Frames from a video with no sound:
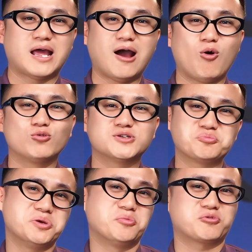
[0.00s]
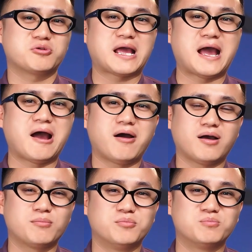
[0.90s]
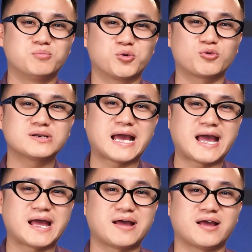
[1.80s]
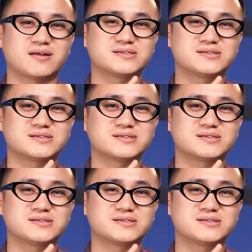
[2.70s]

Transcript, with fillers: au nó giống như một con gà một con gà